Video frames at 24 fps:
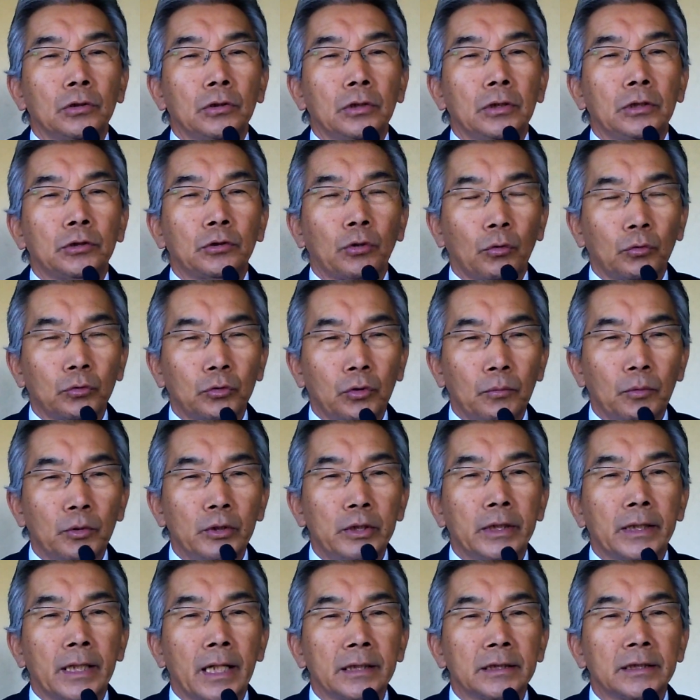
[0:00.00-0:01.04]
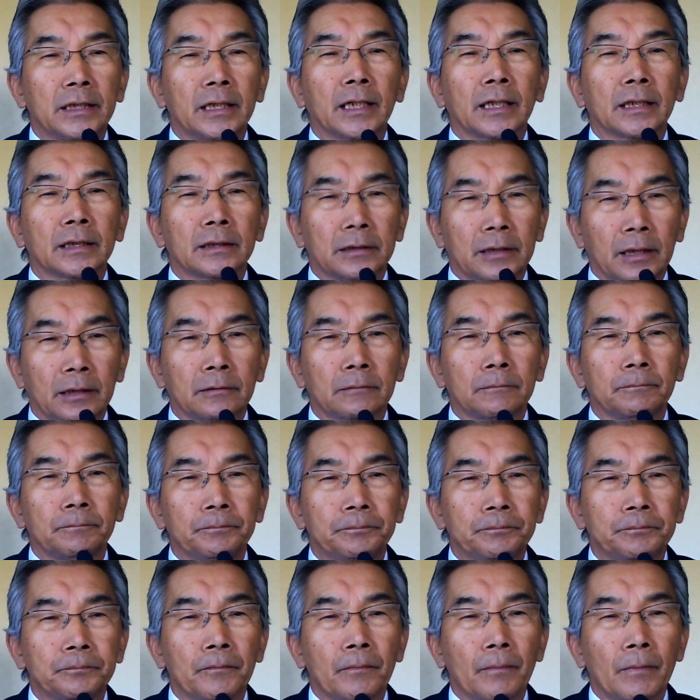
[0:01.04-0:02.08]
一言も言い返せなかった
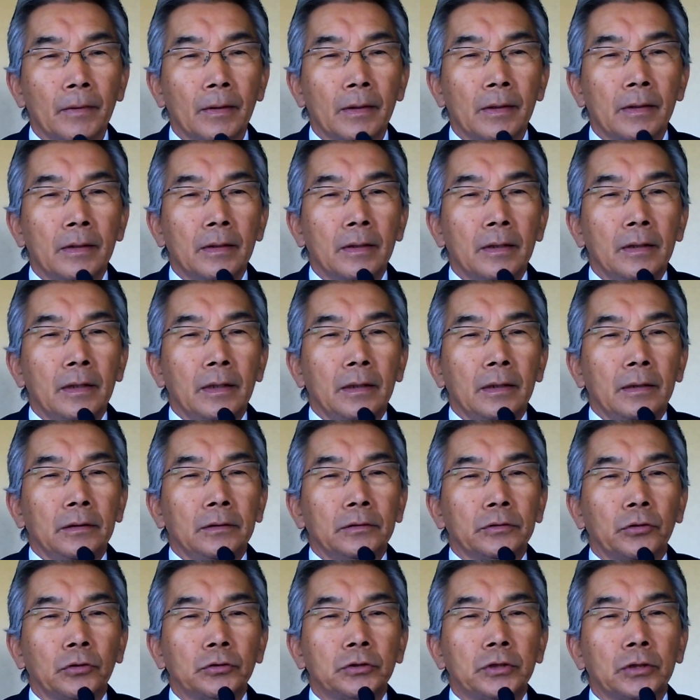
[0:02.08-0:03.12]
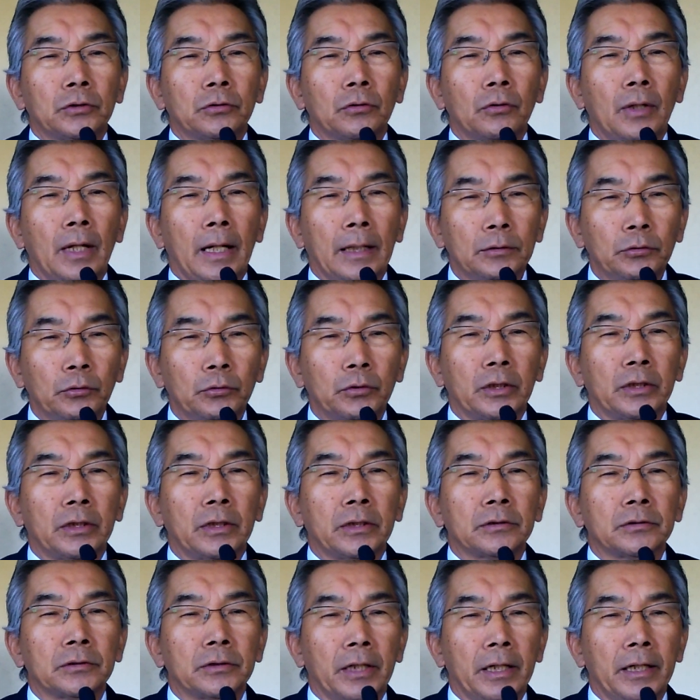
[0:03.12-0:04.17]
そしてその後でで
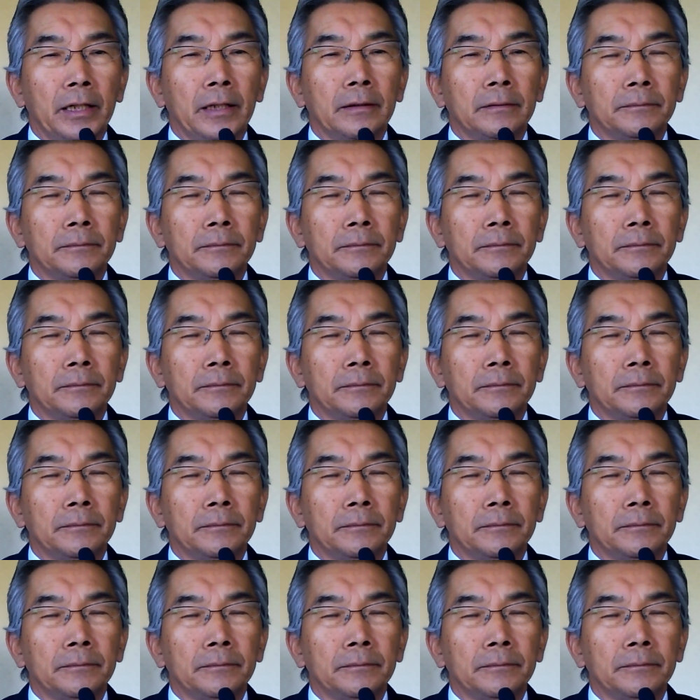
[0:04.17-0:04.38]
すね